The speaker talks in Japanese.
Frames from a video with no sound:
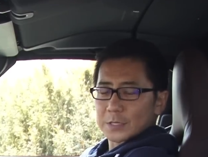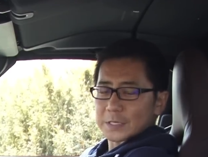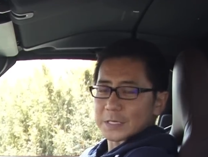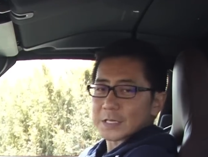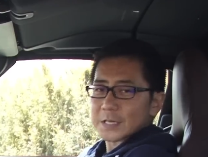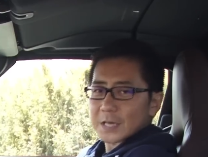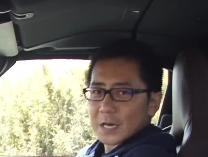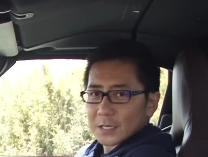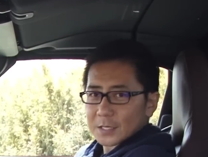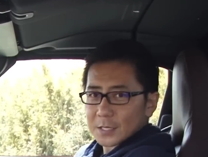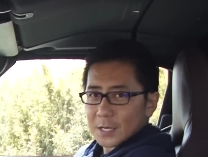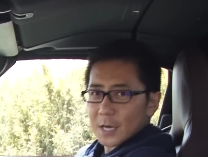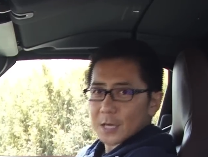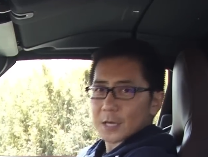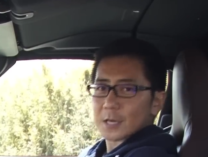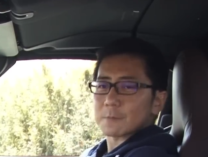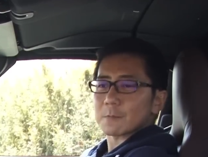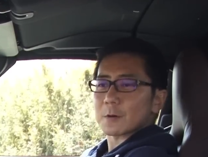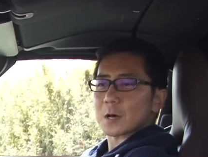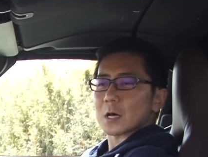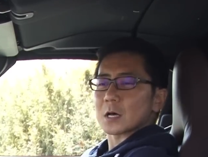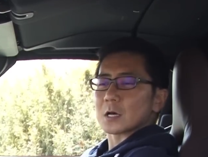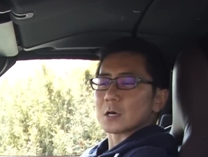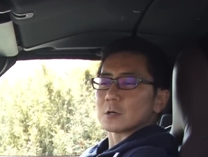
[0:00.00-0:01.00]
以下であれ
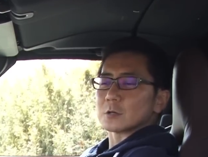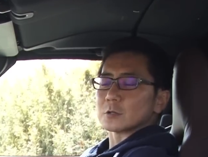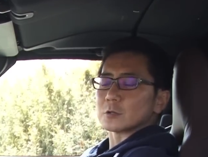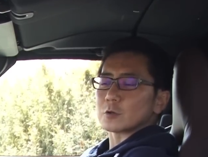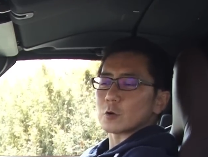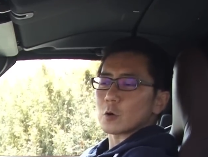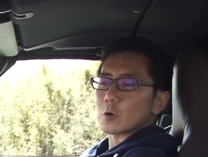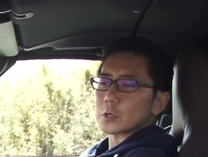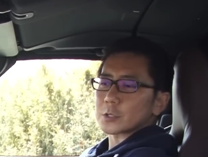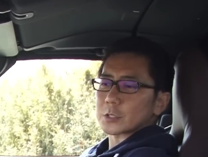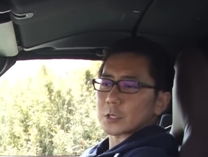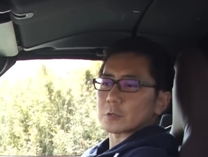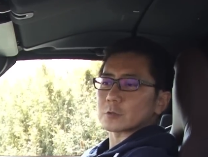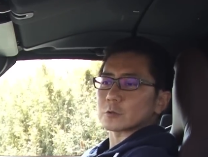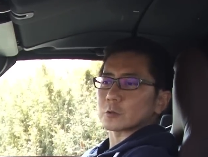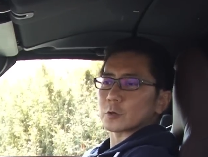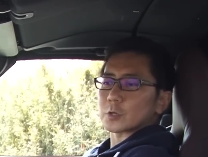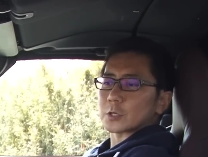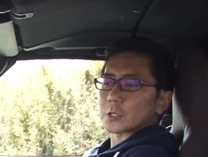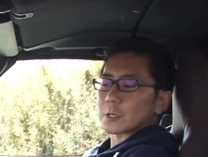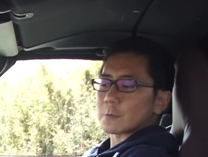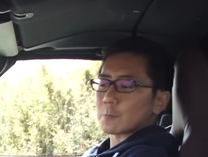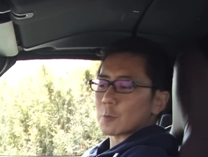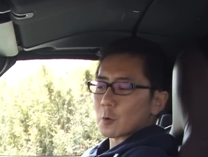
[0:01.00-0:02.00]
ば動いてる
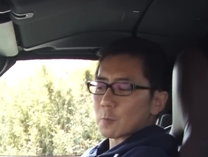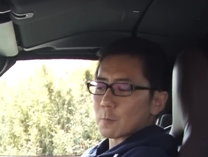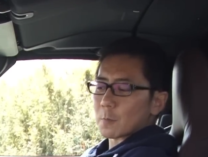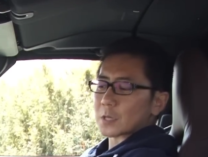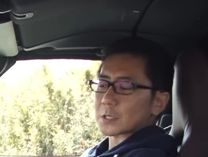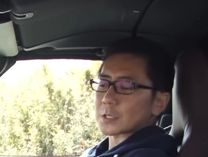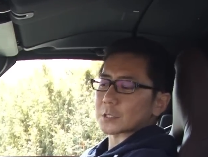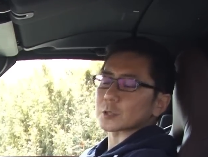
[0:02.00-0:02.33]
時でもま